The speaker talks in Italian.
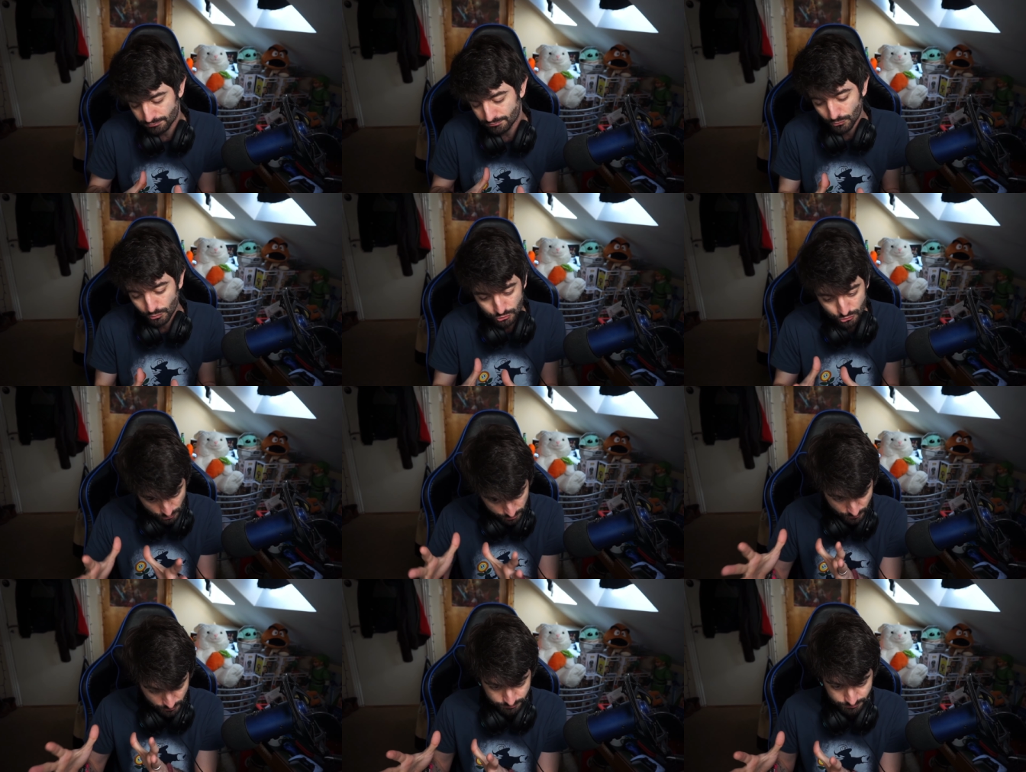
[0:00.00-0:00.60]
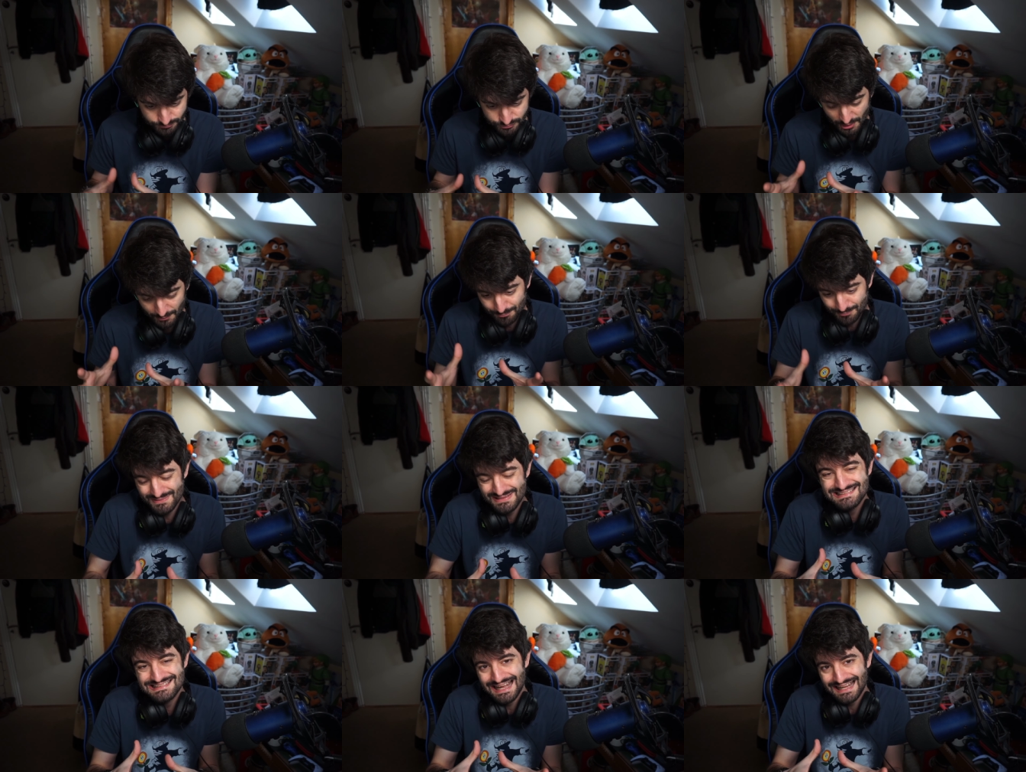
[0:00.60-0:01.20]
molto cioè,
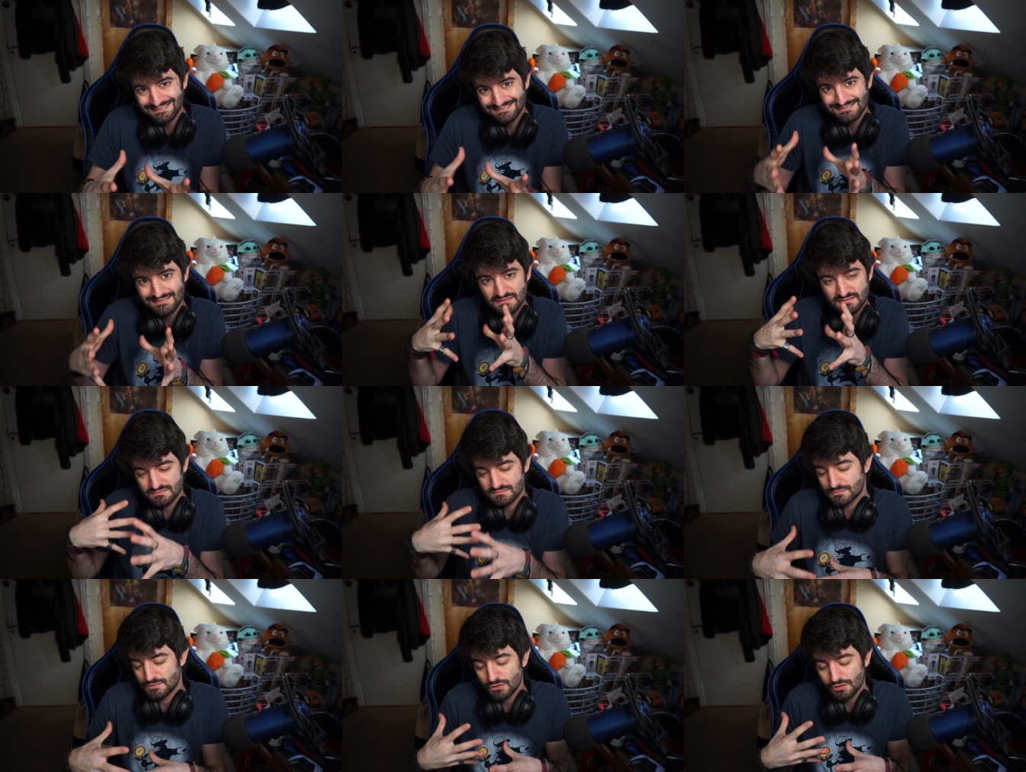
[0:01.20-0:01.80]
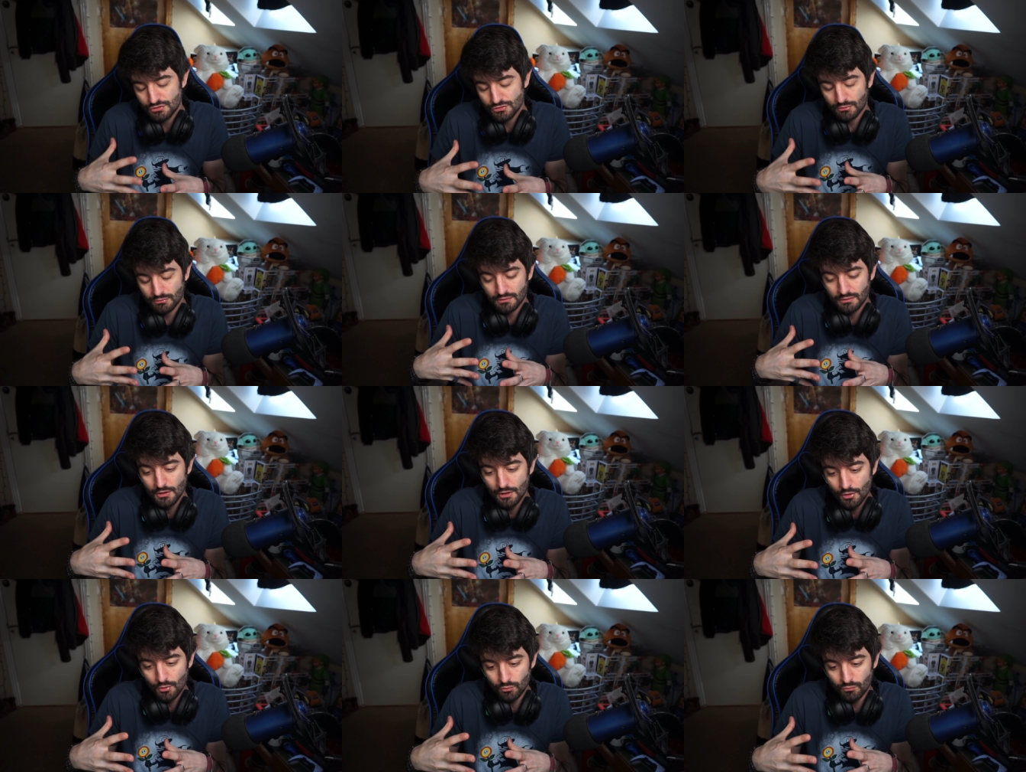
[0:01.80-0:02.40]
pesante, io gli do un,